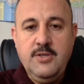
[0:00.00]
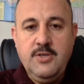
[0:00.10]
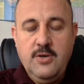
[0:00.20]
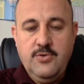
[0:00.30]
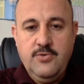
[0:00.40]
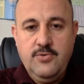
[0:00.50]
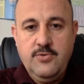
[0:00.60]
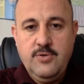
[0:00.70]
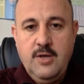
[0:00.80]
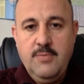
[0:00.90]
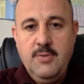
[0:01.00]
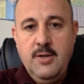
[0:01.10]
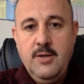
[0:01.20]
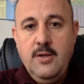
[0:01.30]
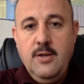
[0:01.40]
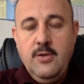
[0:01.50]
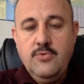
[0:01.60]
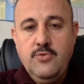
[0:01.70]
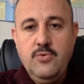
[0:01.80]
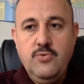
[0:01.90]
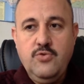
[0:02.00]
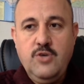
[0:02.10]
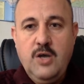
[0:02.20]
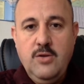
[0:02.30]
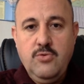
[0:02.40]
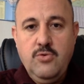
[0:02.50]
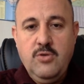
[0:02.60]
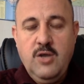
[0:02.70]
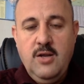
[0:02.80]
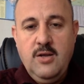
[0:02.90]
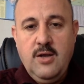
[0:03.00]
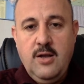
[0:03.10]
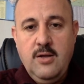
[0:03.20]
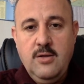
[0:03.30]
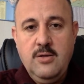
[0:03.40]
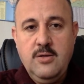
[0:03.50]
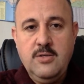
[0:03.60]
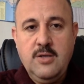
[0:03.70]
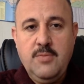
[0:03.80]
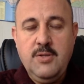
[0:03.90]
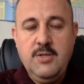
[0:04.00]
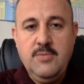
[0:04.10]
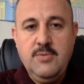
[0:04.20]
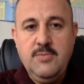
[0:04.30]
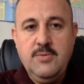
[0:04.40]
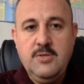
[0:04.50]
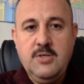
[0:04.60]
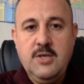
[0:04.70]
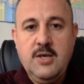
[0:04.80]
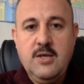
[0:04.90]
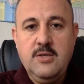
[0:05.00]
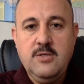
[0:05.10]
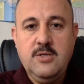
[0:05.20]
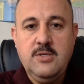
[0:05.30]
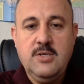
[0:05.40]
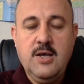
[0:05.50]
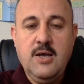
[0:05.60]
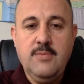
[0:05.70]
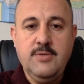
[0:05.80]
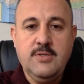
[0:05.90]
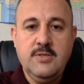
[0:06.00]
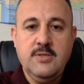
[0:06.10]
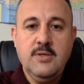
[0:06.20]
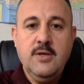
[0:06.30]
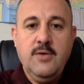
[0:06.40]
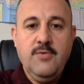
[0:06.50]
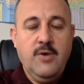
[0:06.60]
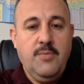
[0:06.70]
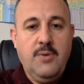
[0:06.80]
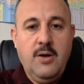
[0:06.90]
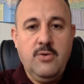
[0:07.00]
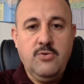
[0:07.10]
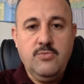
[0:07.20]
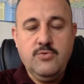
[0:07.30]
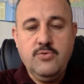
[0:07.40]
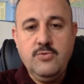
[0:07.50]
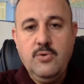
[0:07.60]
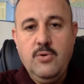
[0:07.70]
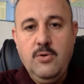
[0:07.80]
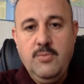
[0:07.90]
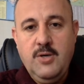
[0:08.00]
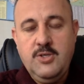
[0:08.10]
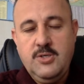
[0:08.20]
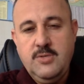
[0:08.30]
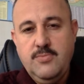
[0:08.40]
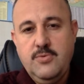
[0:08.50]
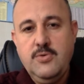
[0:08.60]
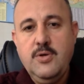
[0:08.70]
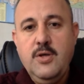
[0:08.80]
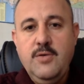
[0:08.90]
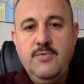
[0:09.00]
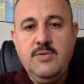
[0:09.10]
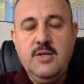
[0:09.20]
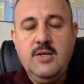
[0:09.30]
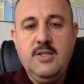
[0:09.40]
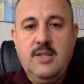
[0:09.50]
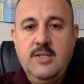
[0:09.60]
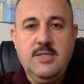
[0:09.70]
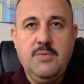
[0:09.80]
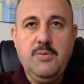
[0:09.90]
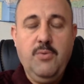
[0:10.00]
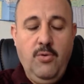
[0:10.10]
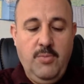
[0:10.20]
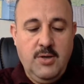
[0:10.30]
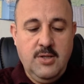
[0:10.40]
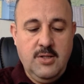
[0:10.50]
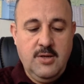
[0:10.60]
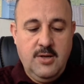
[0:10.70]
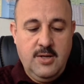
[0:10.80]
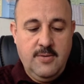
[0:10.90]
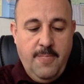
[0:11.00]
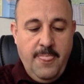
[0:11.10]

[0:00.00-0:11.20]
çalışıyoruz ama son 3 aylık 4 aylık e, zaman dilimde bir SSK'mızın veya bağ kurumumuzun olmayışı. Bu güzel etkinden sebep olmaktadırlar.